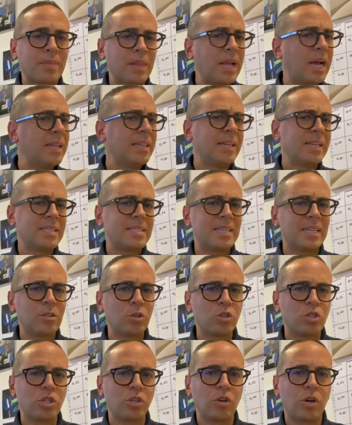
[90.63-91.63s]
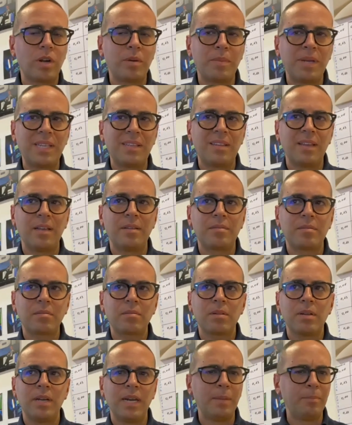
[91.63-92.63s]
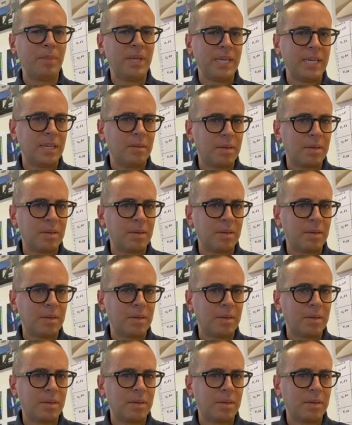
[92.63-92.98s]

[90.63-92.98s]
Analizzando singolarmente le big,